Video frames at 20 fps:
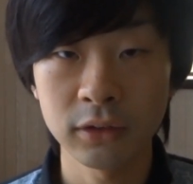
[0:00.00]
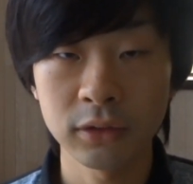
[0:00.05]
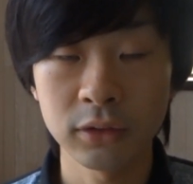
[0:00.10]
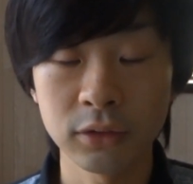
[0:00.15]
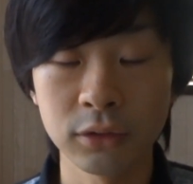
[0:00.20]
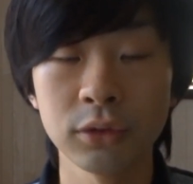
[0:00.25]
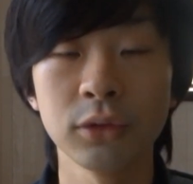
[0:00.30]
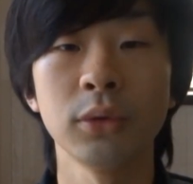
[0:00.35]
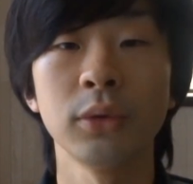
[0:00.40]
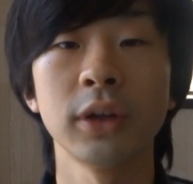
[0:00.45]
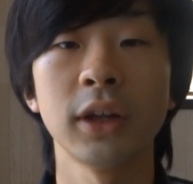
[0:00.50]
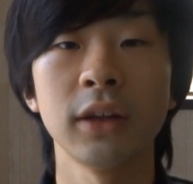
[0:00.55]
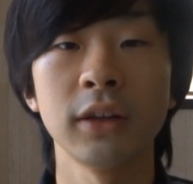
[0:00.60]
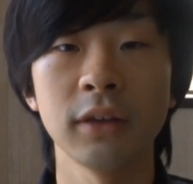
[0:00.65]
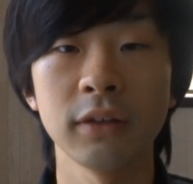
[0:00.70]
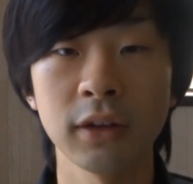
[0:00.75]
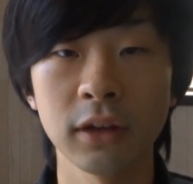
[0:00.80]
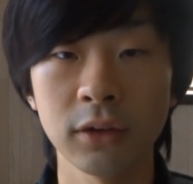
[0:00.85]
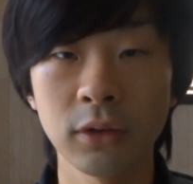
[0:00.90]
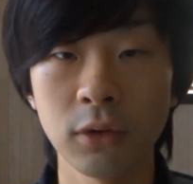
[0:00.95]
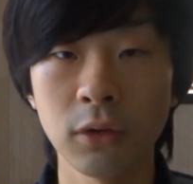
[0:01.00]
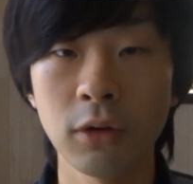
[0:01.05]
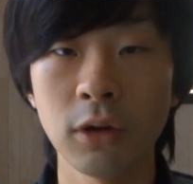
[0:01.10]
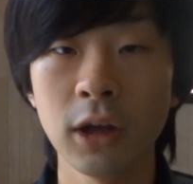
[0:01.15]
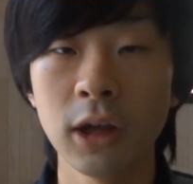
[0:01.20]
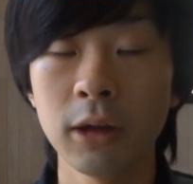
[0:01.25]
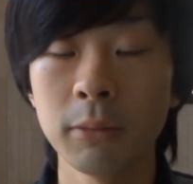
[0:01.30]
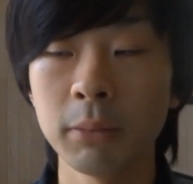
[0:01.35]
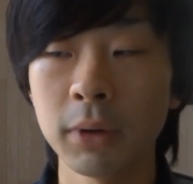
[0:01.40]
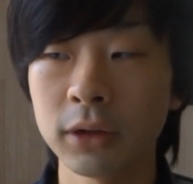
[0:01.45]
空洞なんですけど、
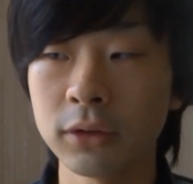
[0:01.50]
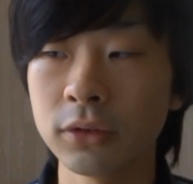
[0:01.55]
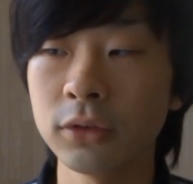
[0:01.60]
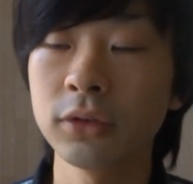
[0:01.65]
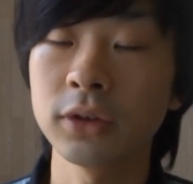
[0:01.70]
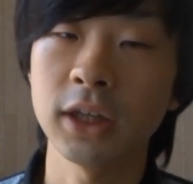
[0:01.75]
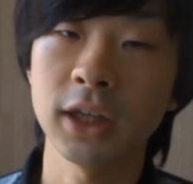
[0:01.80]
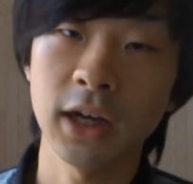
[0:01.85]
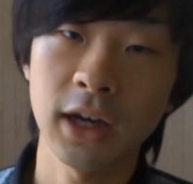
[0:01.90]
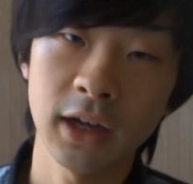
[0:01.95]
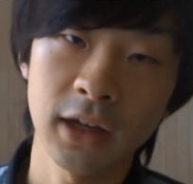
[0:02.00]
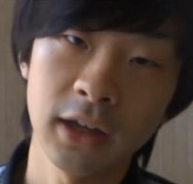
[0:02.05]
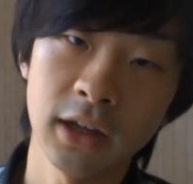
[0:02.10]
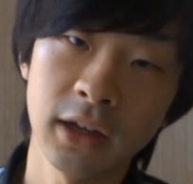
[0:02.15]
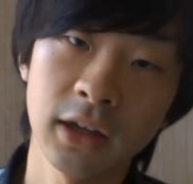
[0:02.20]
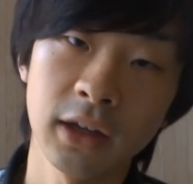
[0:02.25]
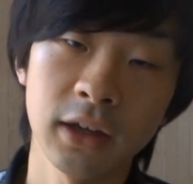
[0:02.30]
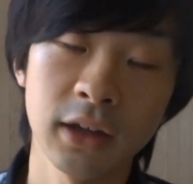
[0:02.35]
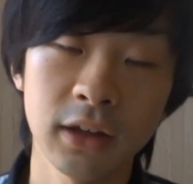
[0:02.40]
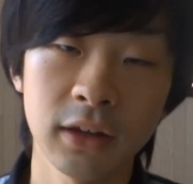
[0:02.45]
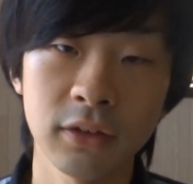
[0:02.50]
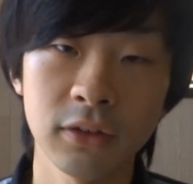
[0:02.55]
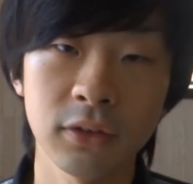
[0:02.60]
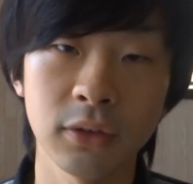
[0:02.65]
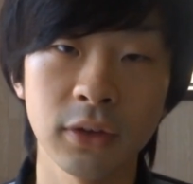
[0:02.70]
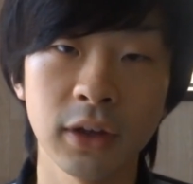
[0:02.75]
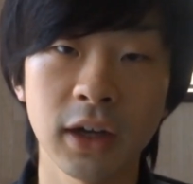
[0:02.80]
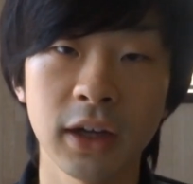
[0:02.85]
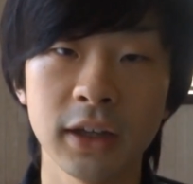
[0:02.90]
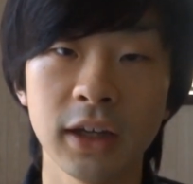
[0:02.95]
まあ、空気がそ
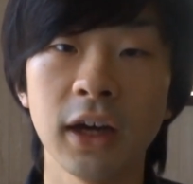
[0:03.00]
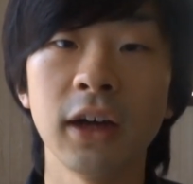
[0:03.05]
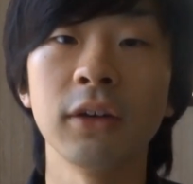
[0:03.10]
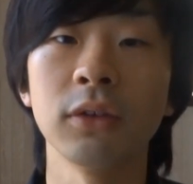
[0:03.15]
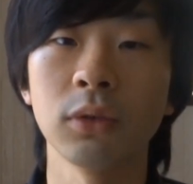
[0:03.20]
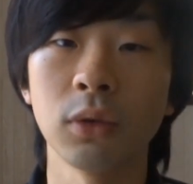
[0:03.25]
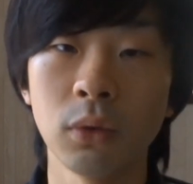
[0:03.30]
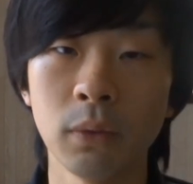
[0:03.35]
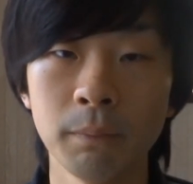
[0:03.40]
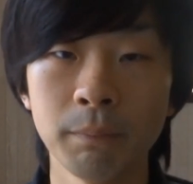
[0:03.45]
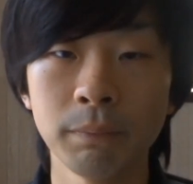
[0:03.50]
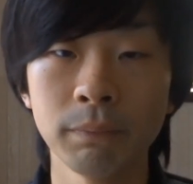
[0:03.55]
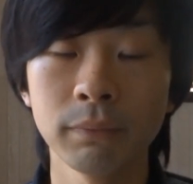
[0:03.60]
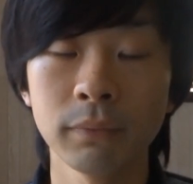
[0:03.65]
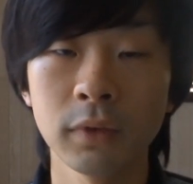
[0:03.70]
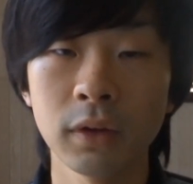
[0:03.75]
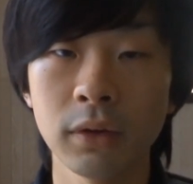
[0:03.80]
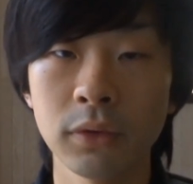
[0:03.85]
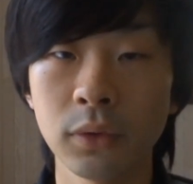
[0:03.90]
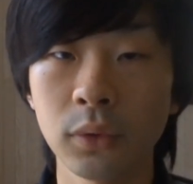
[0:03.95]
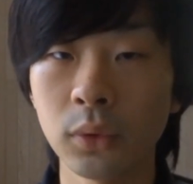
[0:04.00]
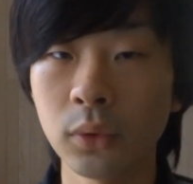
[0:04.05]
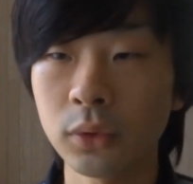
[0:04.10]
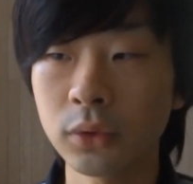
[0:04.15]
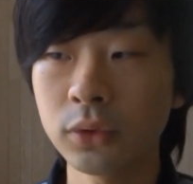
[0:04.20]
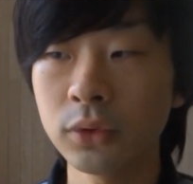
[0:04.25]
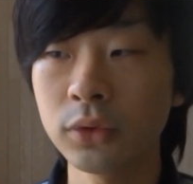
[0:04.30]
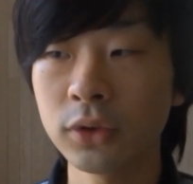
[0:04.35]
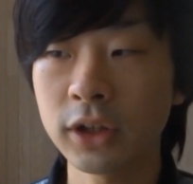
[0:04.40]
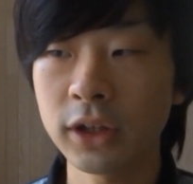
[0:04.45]
の中にあると。その
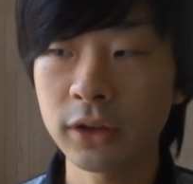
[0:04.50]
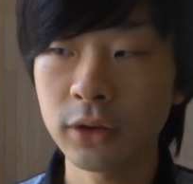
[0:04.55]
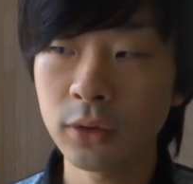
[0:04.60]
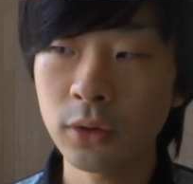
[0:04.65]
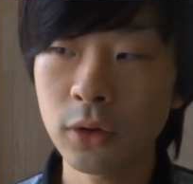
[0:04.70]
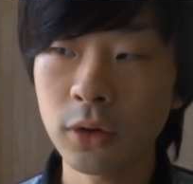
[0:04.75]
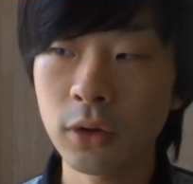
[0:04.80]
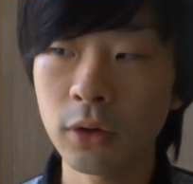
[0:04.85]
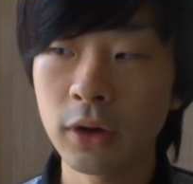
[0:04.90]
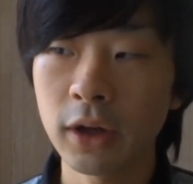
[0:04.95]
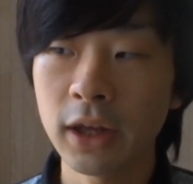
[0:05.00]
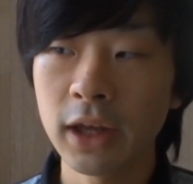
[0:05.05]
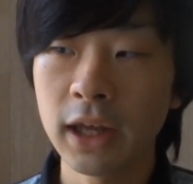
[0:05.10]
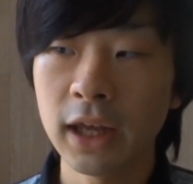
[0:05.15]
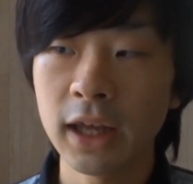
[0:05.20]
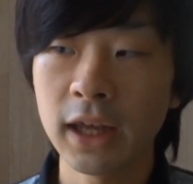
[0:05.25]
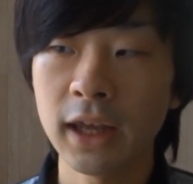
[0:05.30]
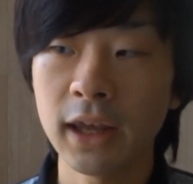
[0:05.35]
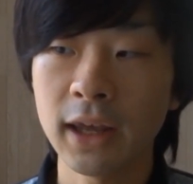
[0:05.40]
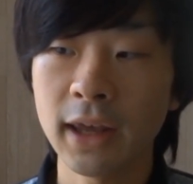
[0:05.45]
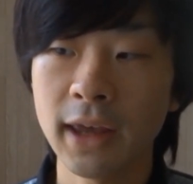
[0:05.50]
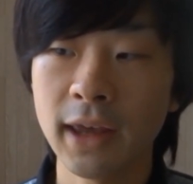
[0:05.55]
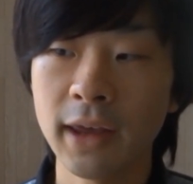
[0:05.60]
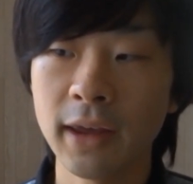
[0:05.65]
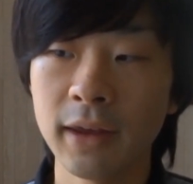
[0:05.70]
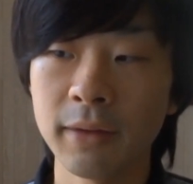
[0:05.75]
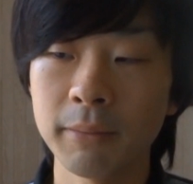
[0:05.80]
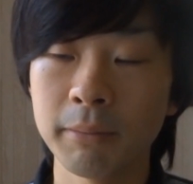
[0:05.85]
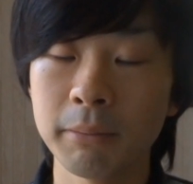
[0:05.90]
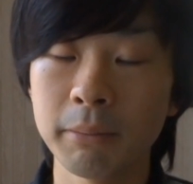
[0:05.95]
空気を、
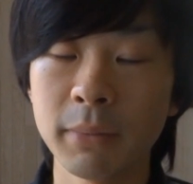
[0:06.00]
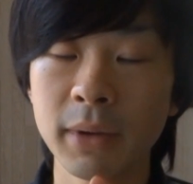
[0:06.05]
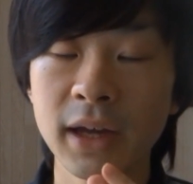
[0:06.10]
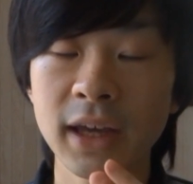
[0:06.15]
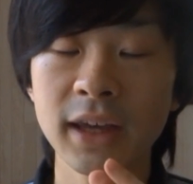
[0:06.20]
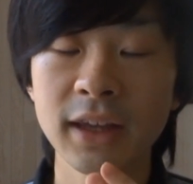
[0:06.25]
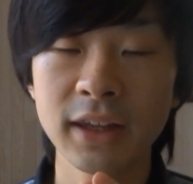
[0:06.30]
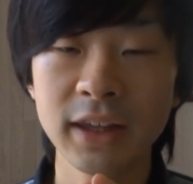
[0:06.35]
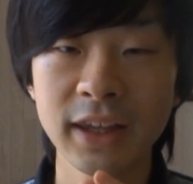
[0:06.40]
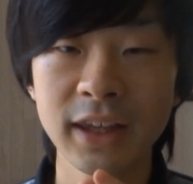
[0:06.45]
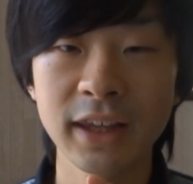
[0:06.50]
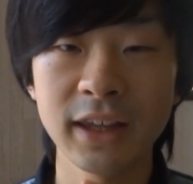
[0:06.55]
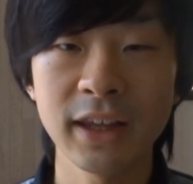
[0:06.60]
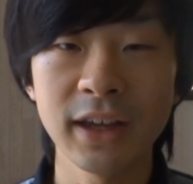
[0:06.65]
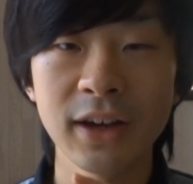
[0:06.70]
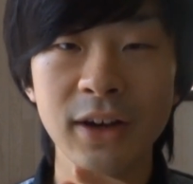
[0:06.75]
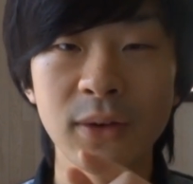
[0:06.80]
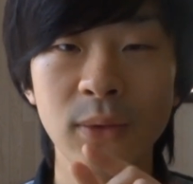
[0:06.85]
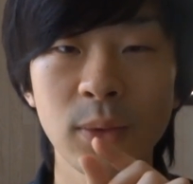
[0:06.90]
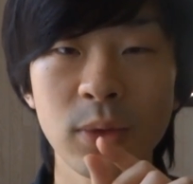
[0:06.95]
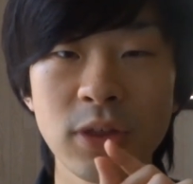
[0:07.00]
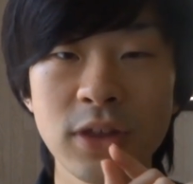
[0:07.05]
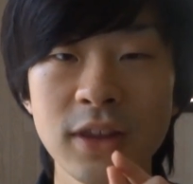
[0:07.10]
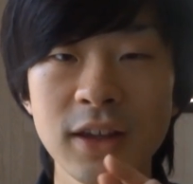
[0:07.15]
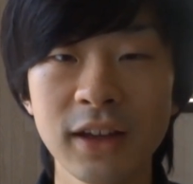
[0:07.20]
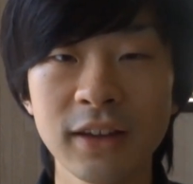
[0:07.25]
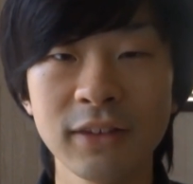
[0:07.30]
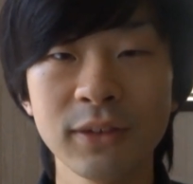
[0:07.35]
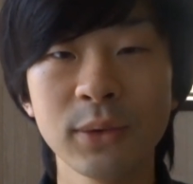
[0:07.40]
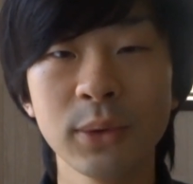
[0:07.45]
えー、前に押し
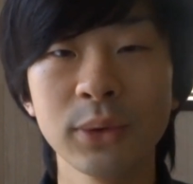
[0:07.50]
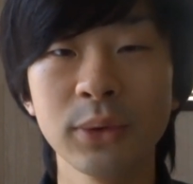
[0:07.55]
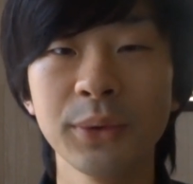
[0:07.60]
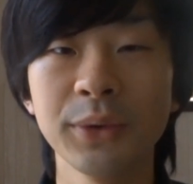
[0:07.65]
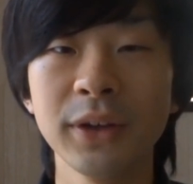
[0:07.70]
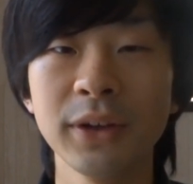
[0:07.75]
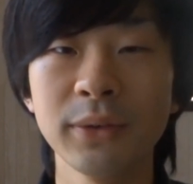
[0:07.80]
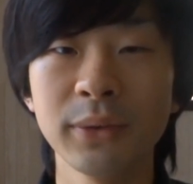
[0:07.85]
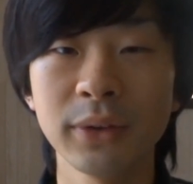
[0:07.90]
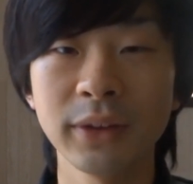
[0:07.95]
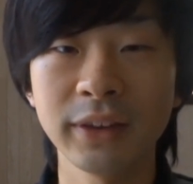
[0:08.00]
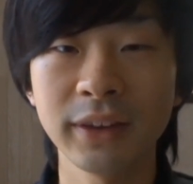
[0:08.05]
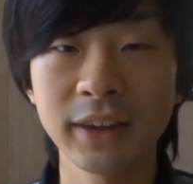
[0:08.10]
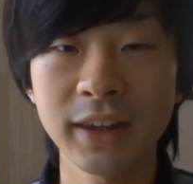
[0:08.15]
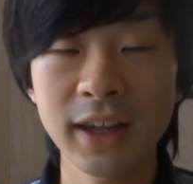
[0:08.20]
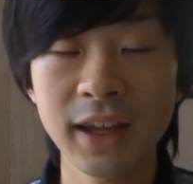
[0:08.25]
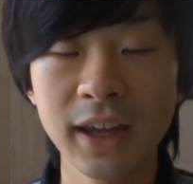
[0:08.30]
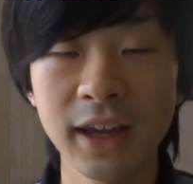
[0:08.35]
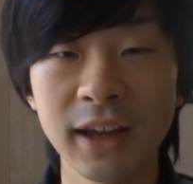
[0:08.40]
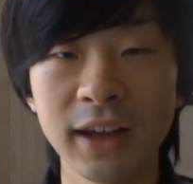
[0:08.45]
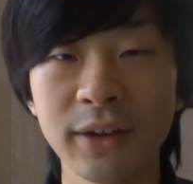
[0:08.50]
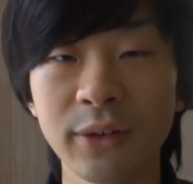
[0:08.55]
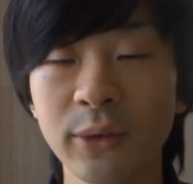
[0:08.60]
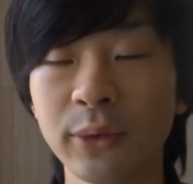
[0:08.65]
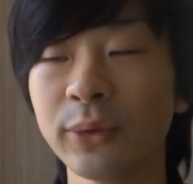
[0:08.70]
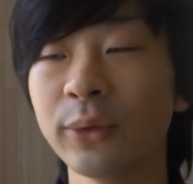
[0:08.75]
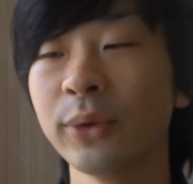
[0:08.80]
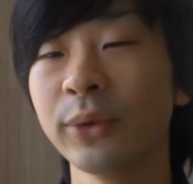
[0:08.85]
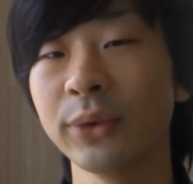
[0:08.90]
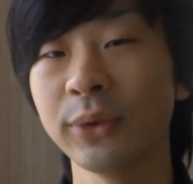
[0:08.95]
出すことによって、
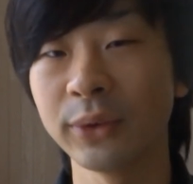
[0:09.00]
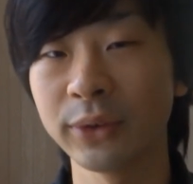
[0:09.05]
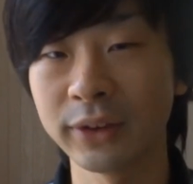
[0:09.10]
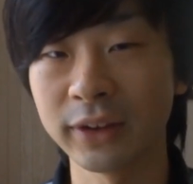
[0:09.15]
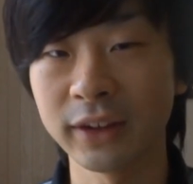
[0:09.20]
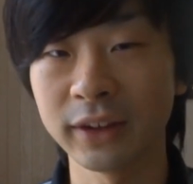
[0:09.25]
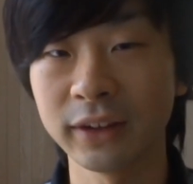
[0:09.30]
この音、